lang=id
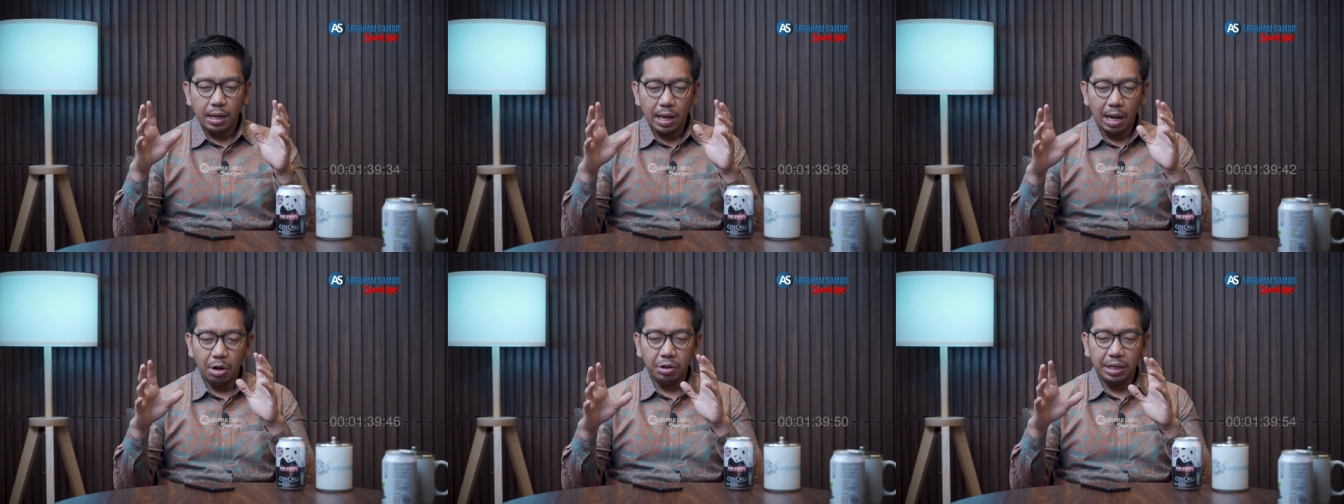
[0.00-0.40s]

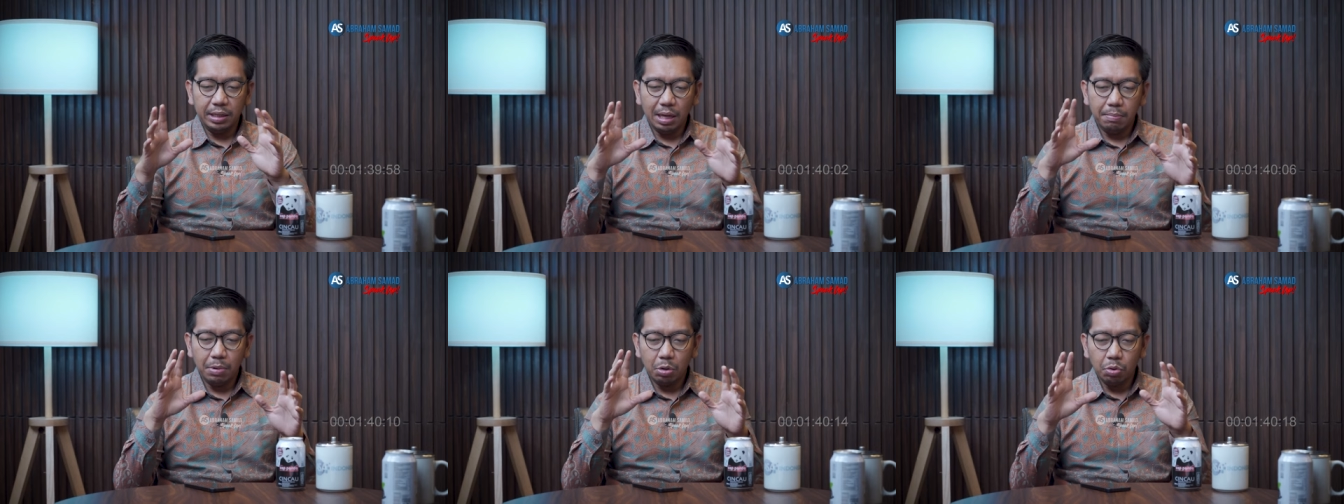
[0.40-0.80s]
Kalau
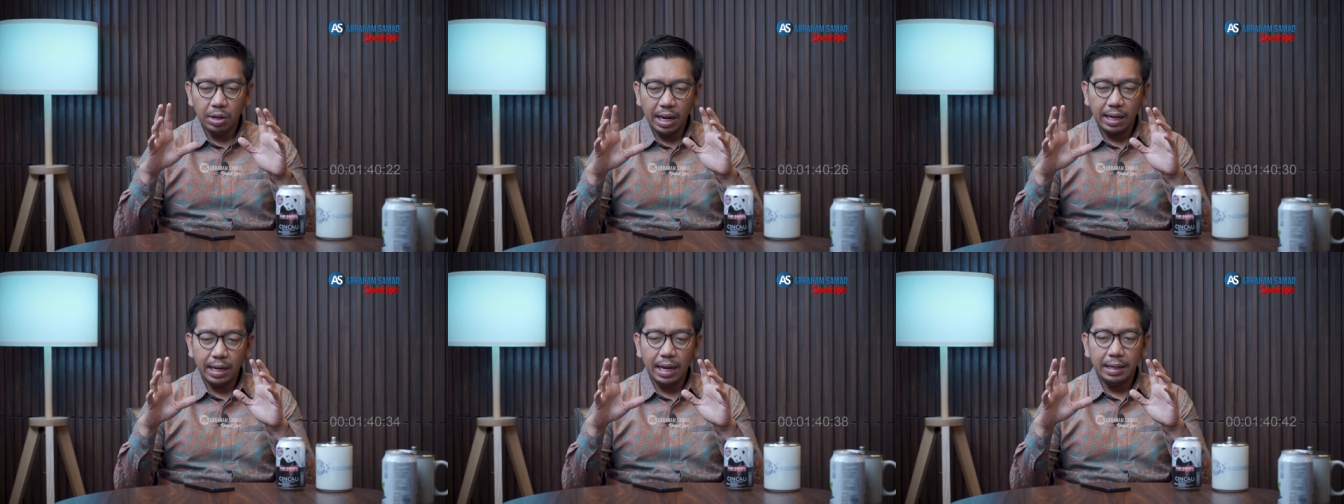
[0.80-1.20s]
kita
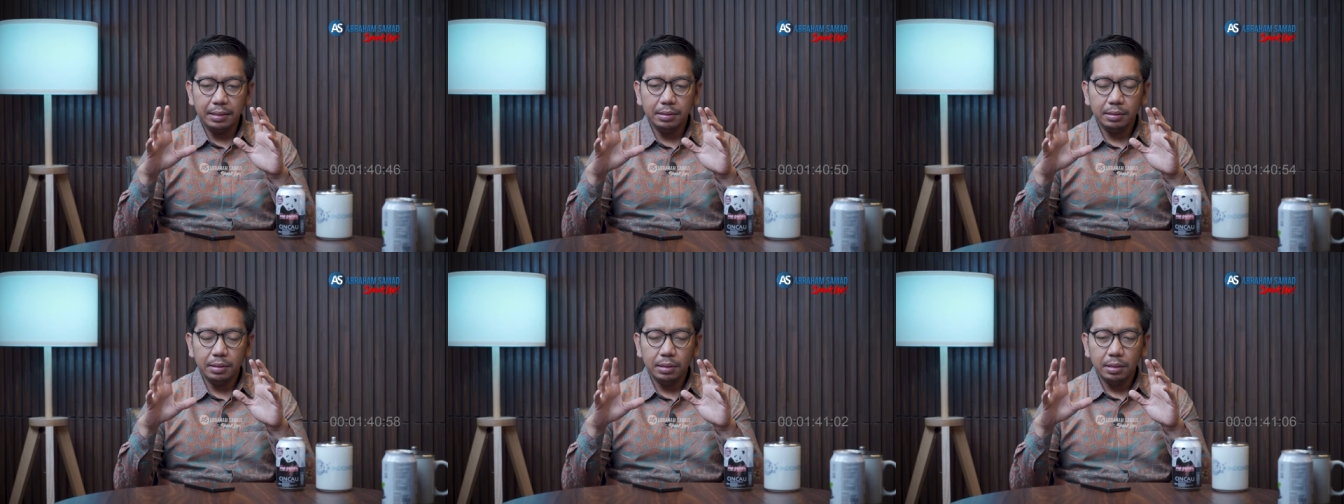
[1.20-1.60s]

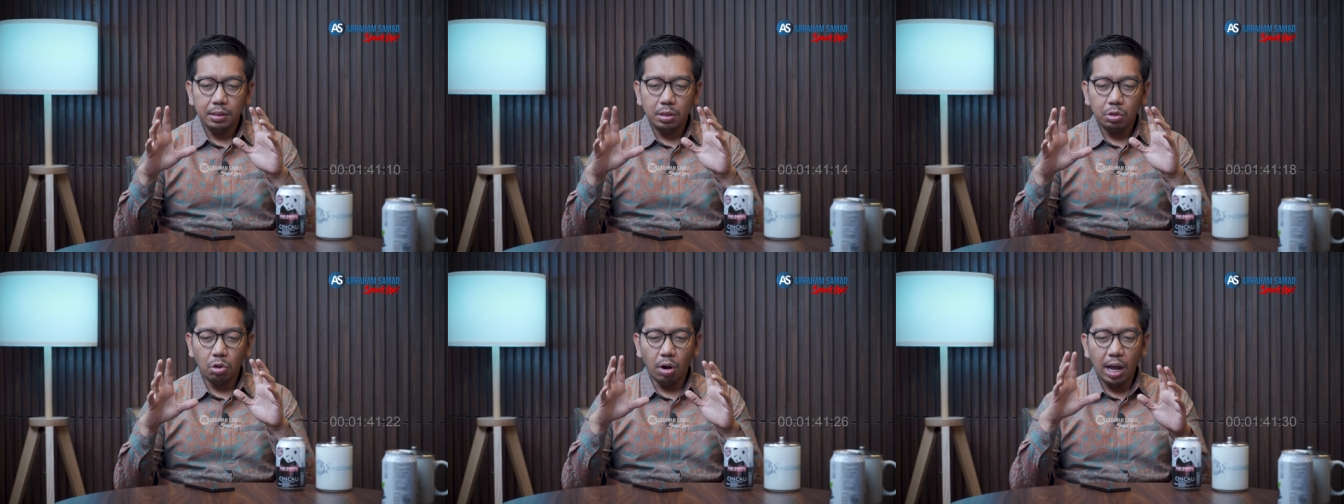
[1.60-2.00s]
menggunakan
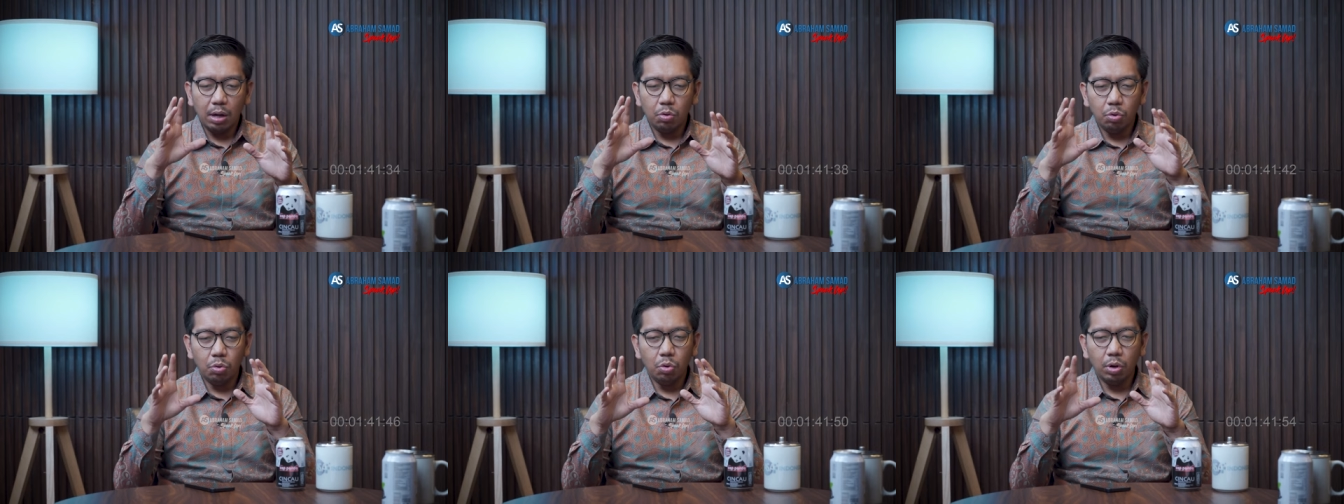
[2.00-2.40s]

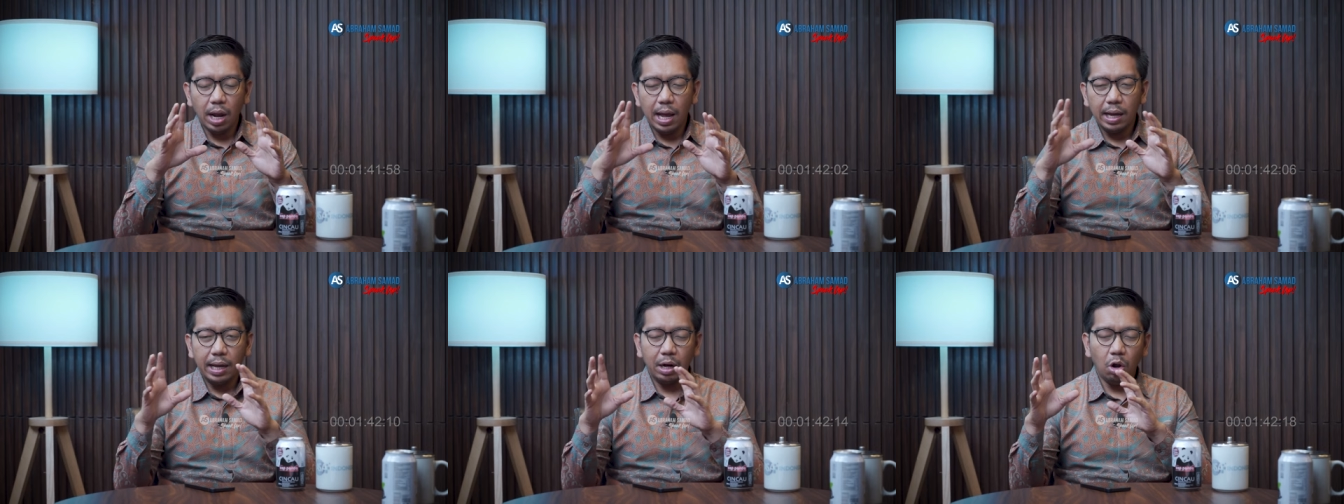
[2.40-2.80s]
tolak ukur
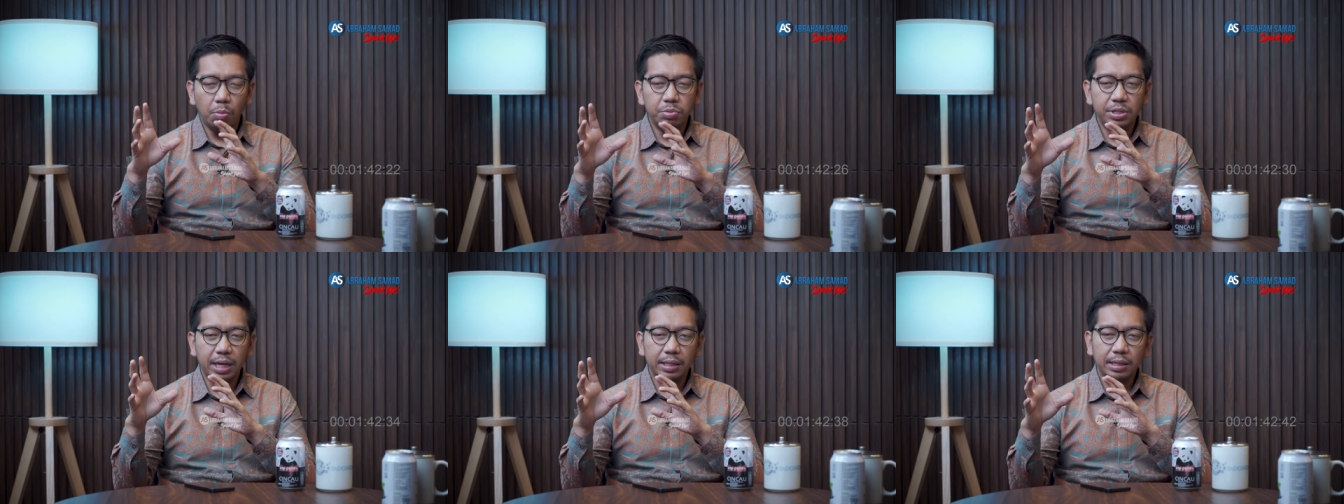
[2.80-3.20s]
agar
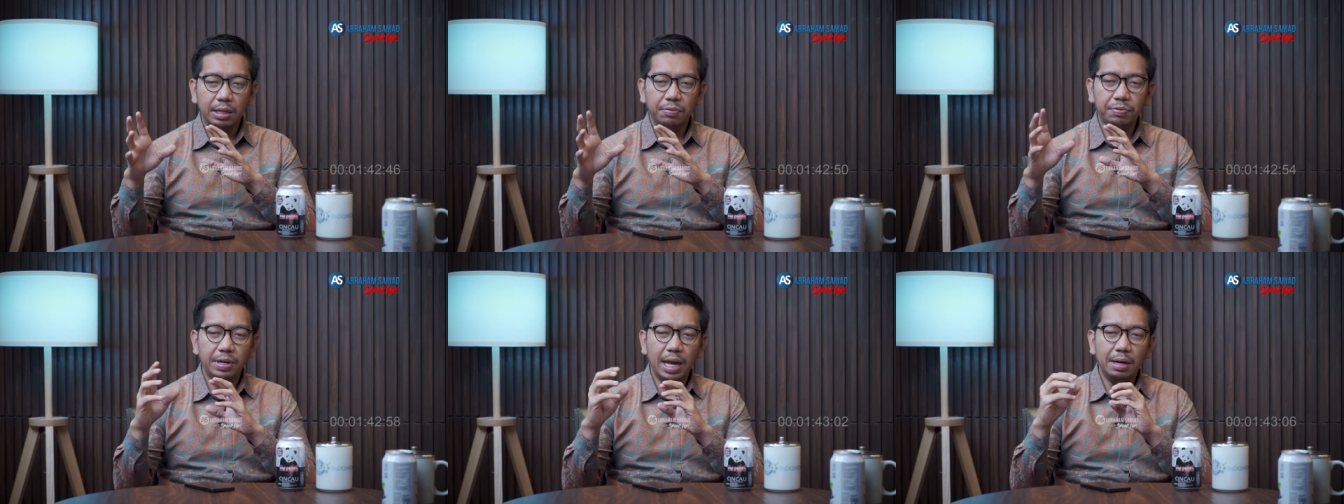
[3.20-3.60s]

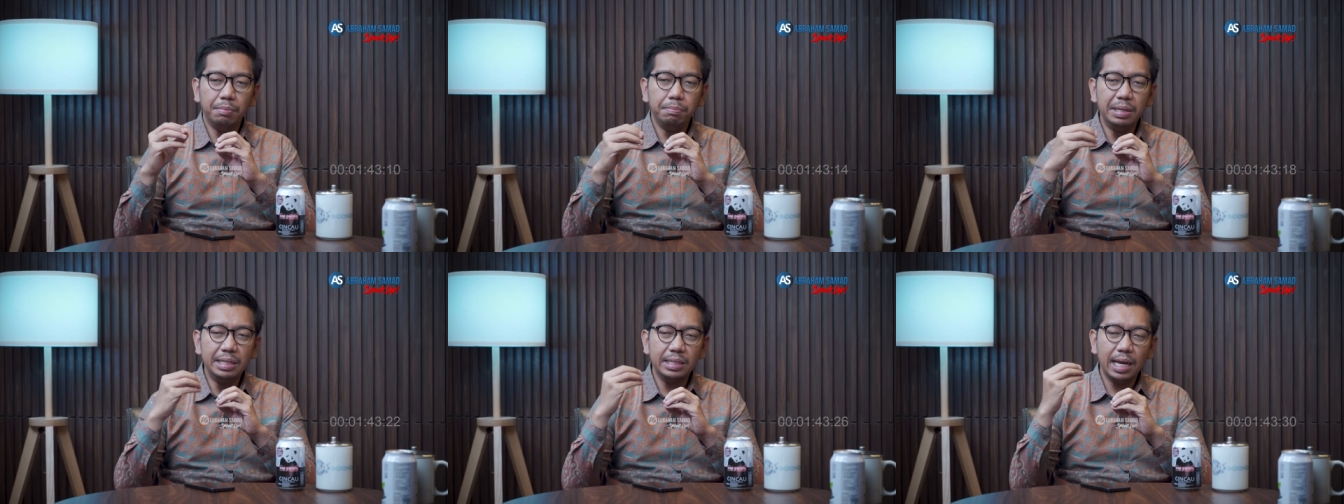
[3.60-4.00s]
objektif
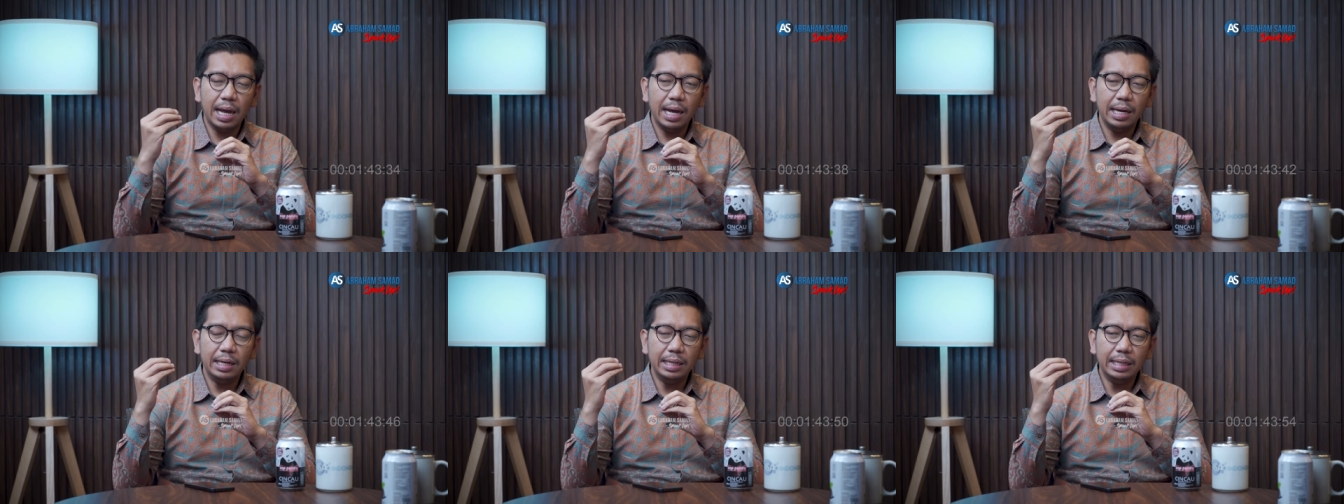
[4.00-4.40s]
dan
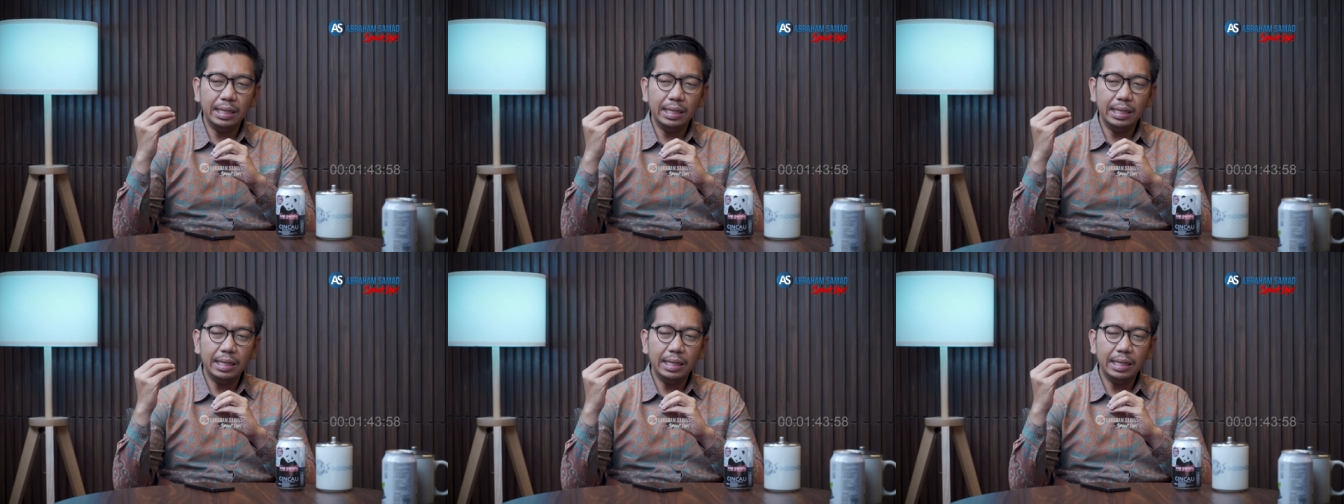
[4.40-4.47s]
bisa